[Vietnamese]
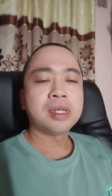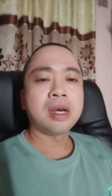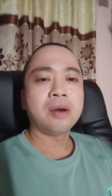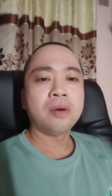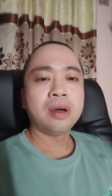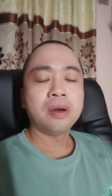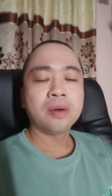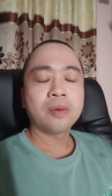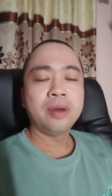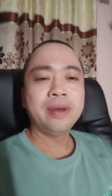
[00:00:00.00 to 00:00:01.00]
Xin chào
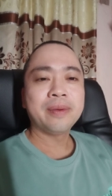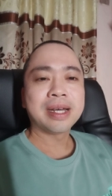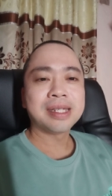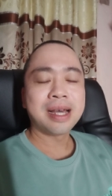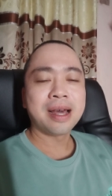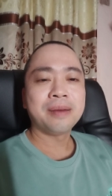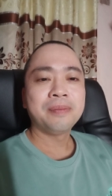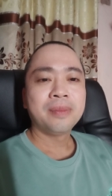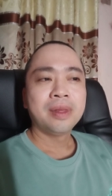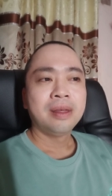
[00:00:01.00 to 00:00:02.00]
ờ, quý vị và khán giả
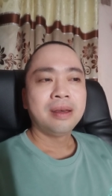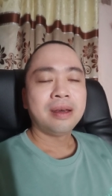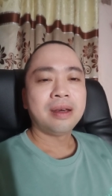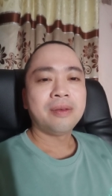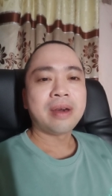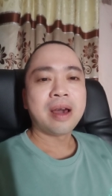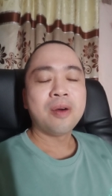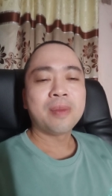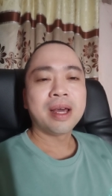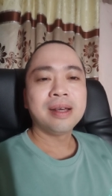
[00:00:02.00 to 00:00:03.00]
à, và
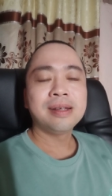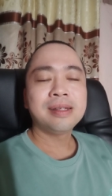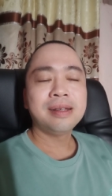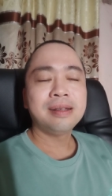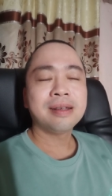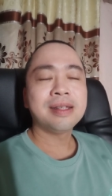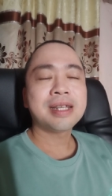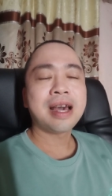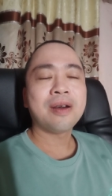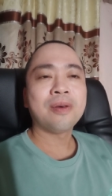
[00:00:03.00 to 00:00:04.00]
hôm nay xin kính
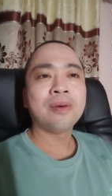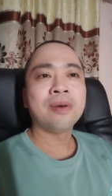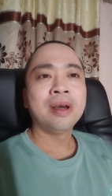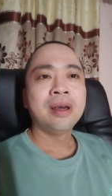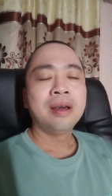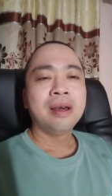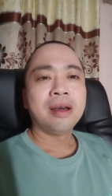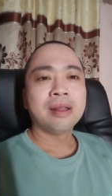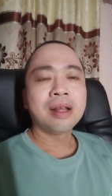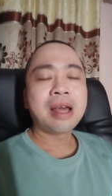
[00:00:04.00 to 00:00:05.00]
chào
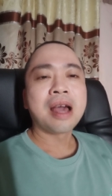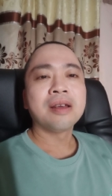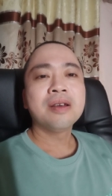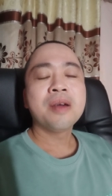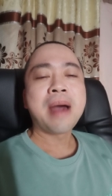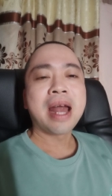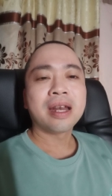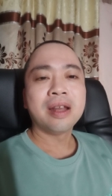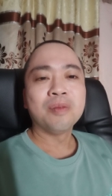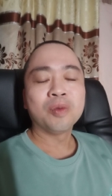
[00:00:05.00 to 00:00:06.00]
à, tất cả những người
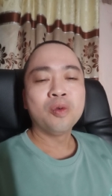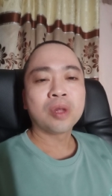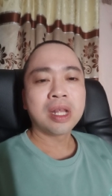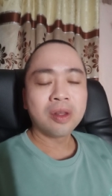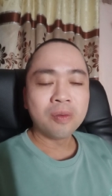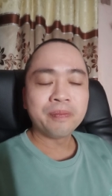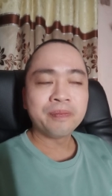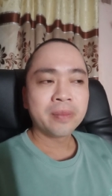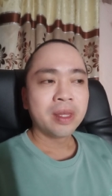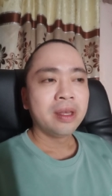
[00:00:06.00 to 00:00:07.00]
bạn đồng tu của Thanh Tùng
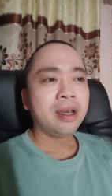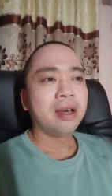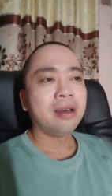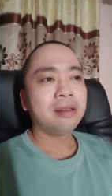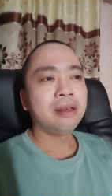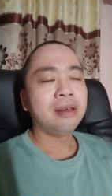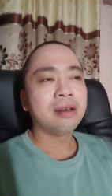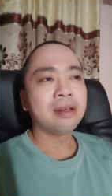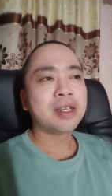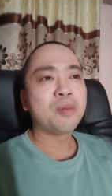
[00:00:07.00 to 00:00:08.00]
à, thì
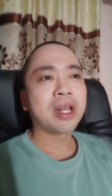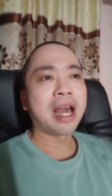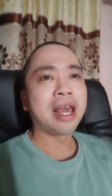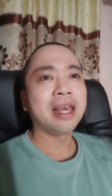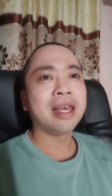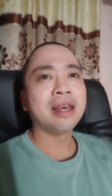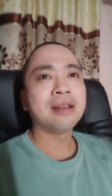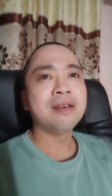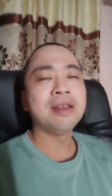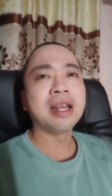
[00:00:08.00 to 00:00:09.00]
ờ, trong một ngày
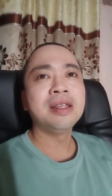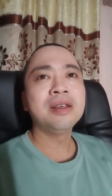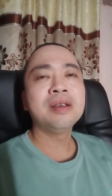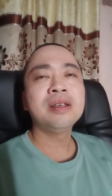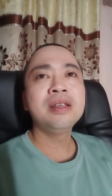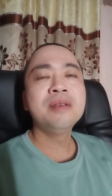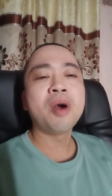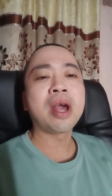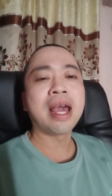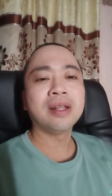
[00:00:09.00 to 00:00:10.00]
à, thường nhật như, như
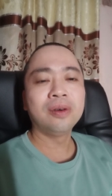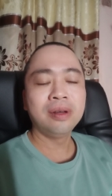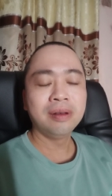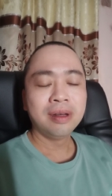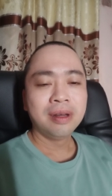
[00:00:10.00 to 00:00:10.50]
mọi ngày thôi